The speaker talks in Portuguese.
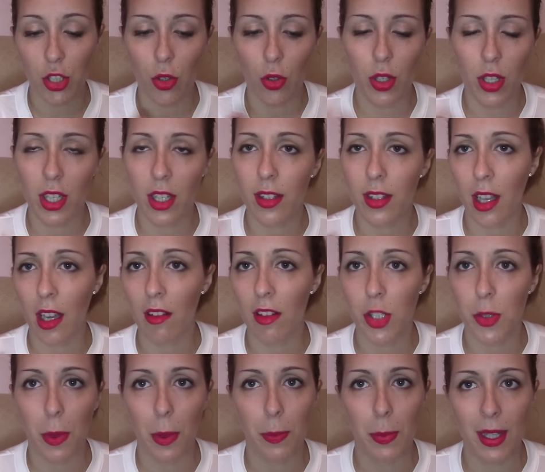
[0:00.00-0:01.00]
que eu queria
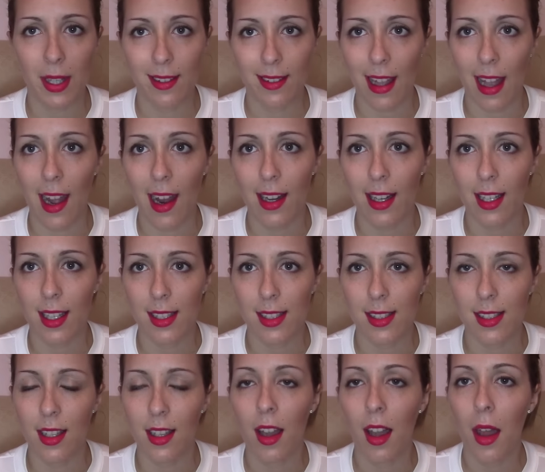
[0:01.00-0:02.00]
telas para pintar e
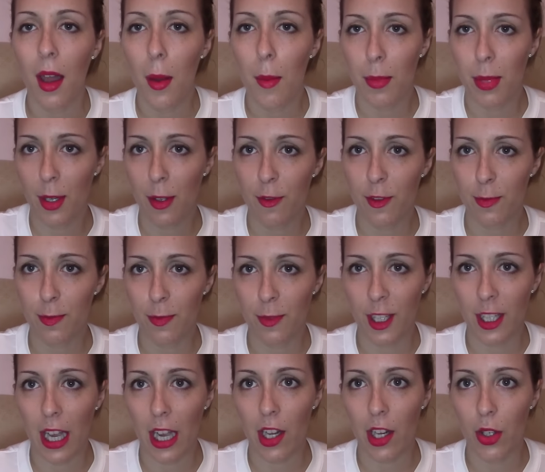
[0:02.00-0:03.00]
assim, para
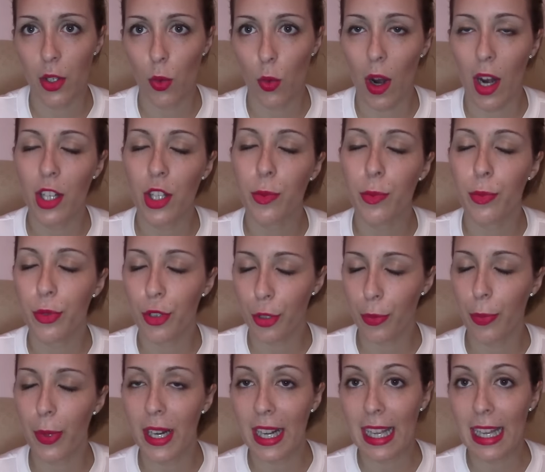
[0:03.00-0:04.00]
ficarem no quarto, porque
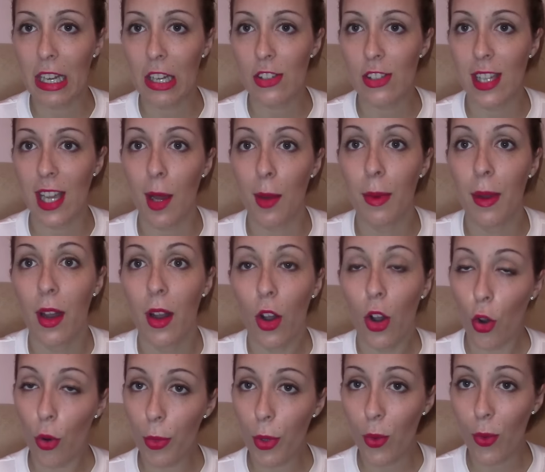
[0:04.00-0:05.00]
para quem não sabe,
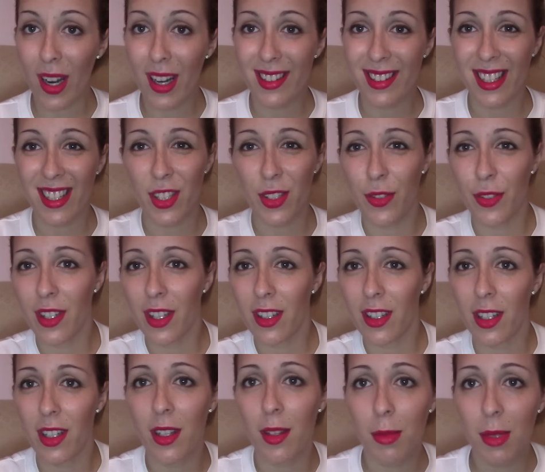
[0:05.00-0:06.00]
o meu quarto está a
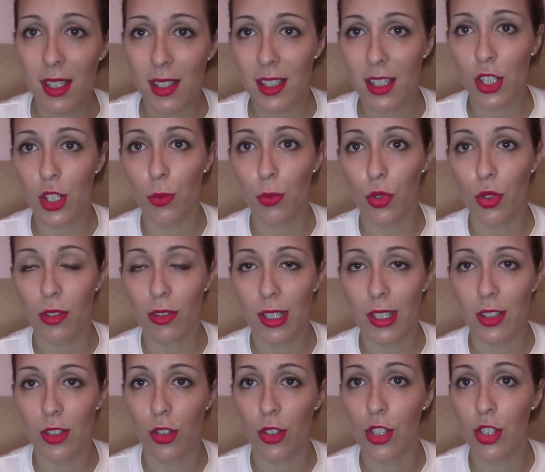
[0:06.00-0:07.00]
sofrer imensas
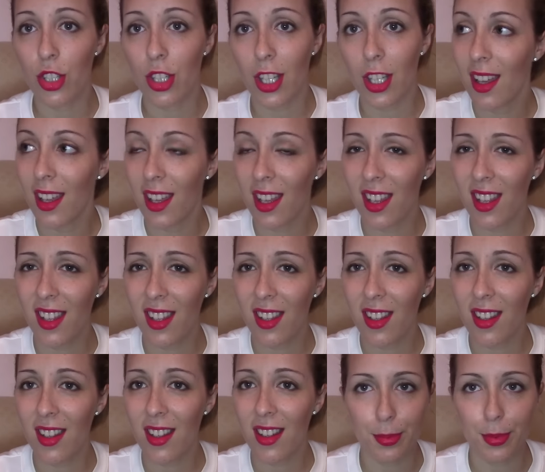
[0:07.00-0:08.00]
remodelações
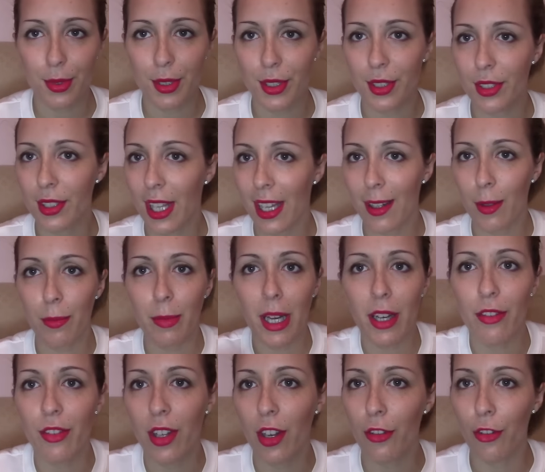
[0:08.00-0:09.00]
e eh, isto está uma
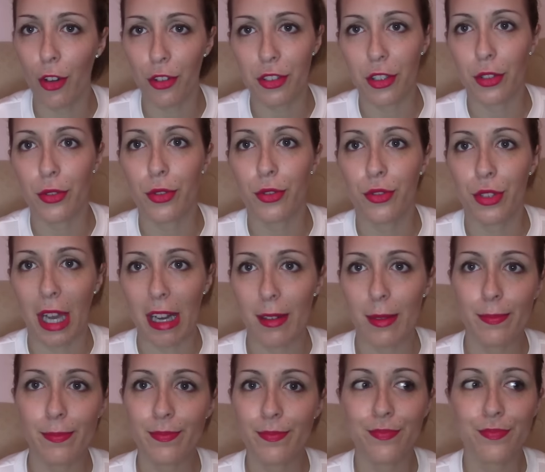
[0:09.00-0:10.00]
reviravolta
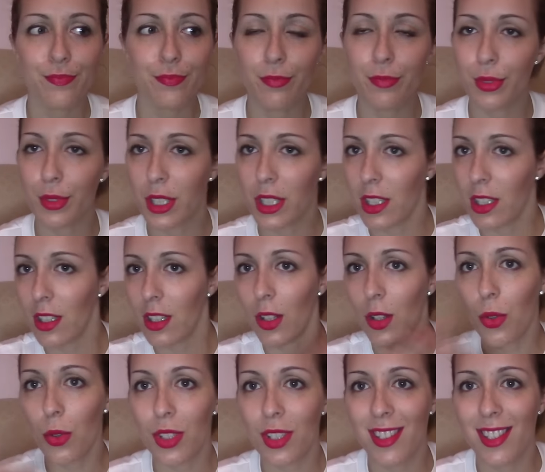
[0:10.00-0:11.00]
total. Porque
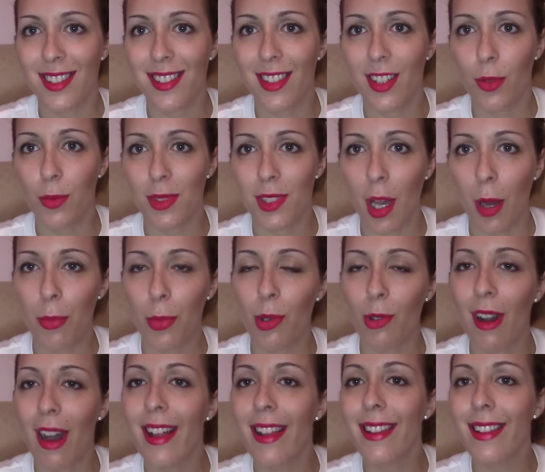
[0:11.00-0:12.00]
eu decidi começar por
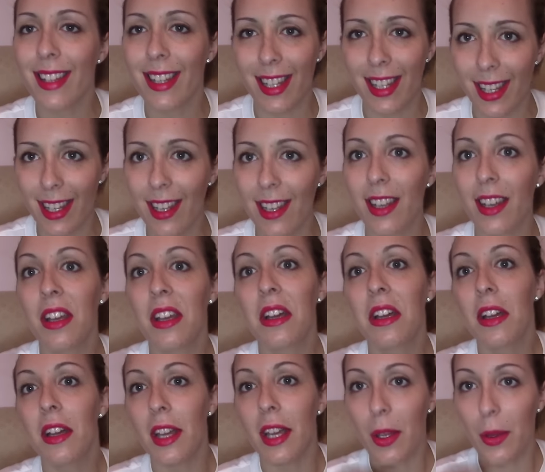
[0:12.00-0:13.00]
um lado e
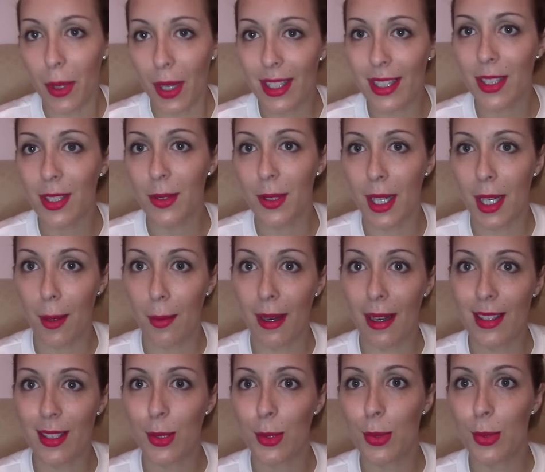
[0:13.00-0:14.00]
enquanto que não
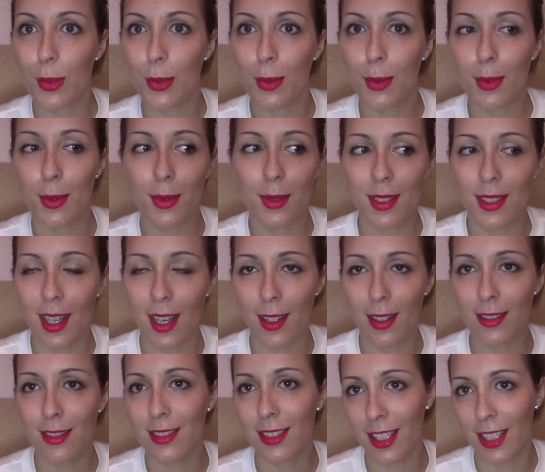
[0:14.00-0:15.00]
acabar tudo,
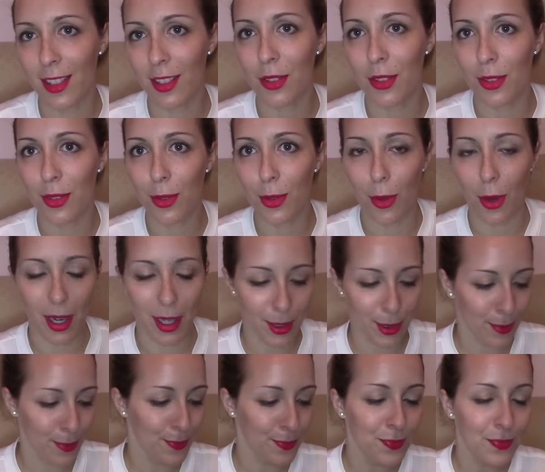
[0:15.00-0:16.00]
não entro no
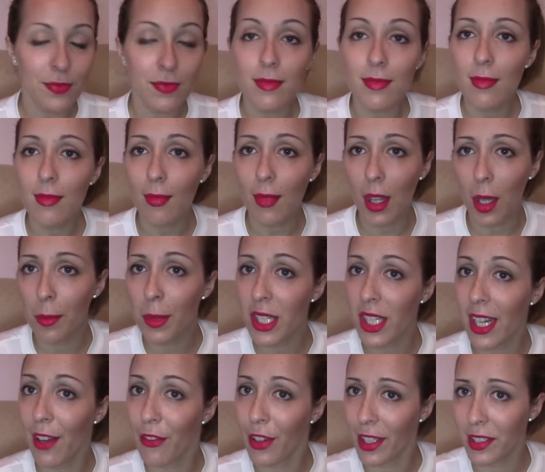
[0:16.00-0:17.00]
quarto
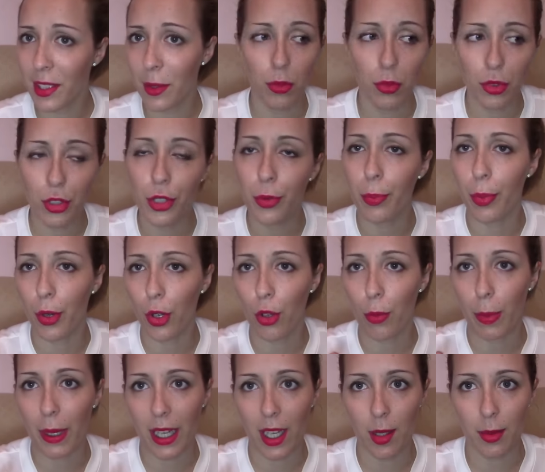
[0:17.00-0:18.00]
mas já falta muito
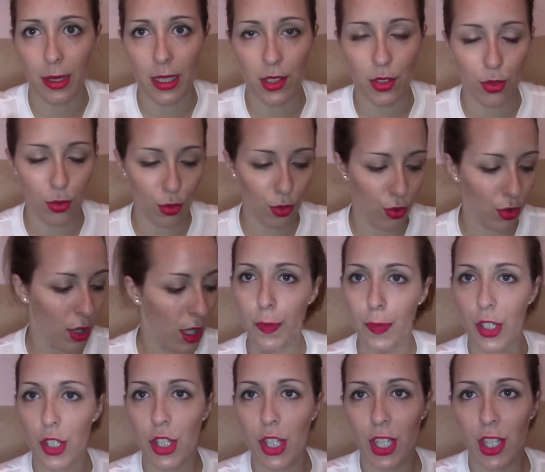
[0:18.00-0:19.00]
pouco para acabar tudo.
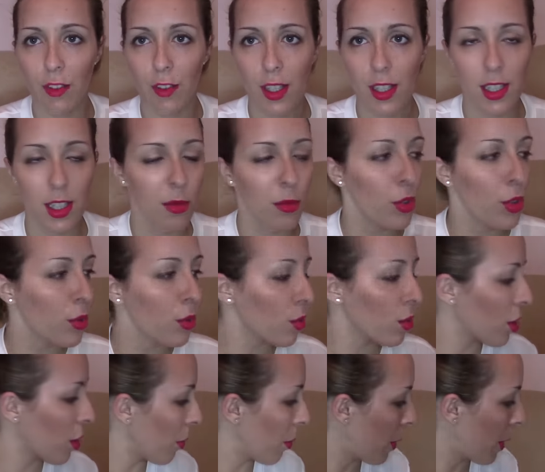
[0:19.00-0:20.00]
Isto aqui vai ser muito
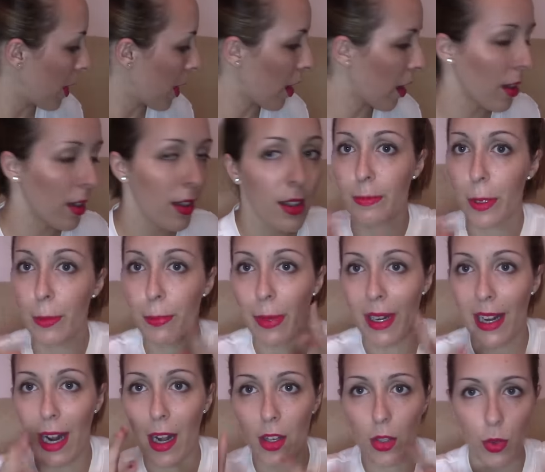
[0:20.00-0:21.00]
útil para
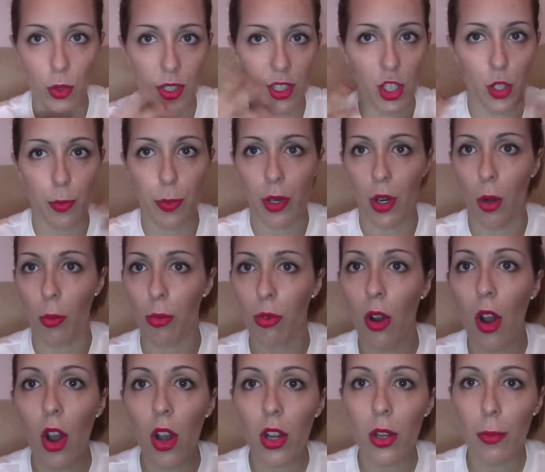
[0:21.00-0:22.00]
preparar coisas para o
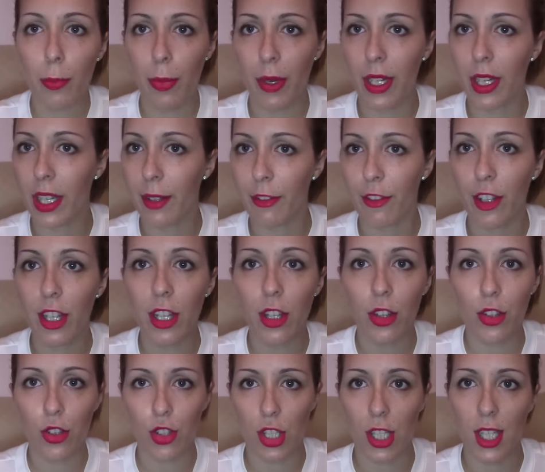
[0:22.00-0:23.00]
blog, para
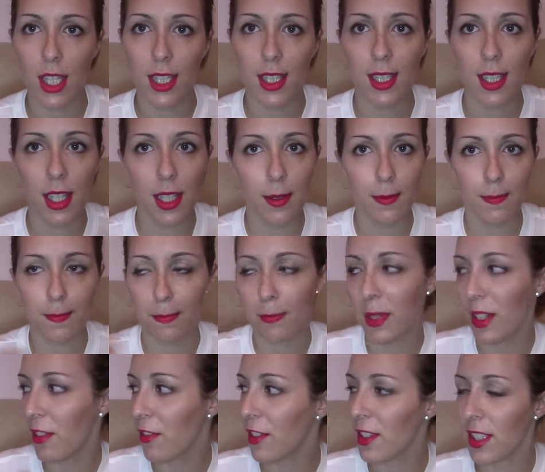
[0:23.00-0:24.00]
vídeos e assim,
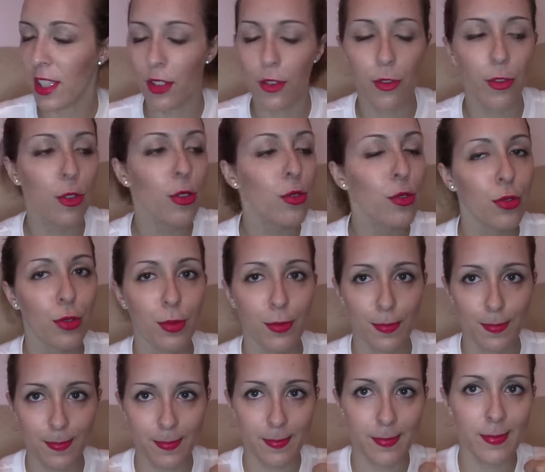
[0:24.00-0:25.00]
para fazer de fundo.
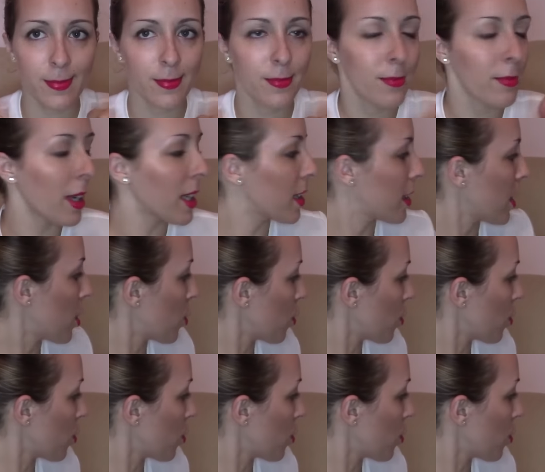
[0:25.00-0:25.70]
Vai ser